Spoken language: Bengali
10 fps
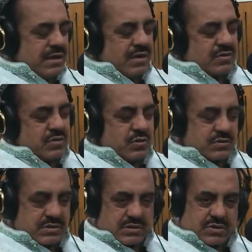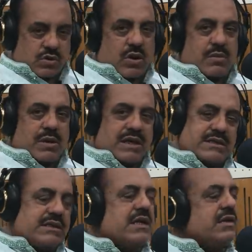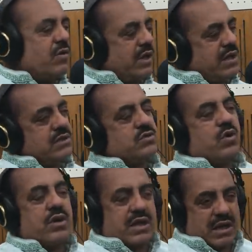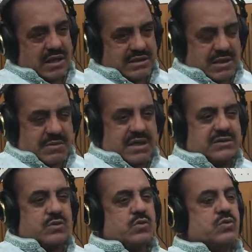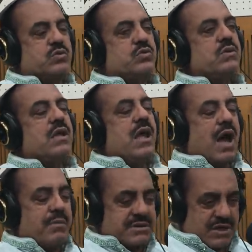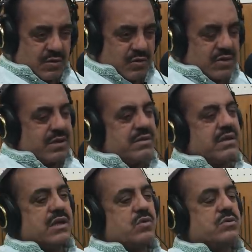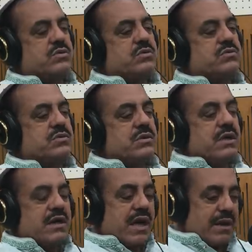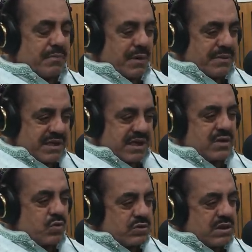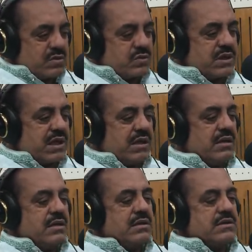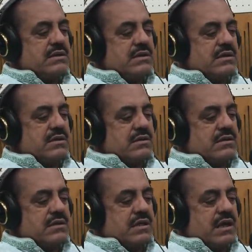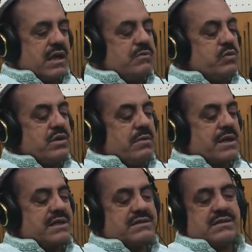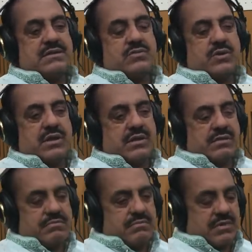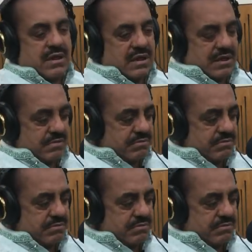হয়তো সকালবেলায় সেই অনেক কিছু অনেক নালিশ আমার কাছে করতো আচ্ছা। আবার সেগুলোকে ঠিক করতে হতো এইভাবে ঠিক করতে করতেই এর মধ্যে আমার কাছে ওই মানে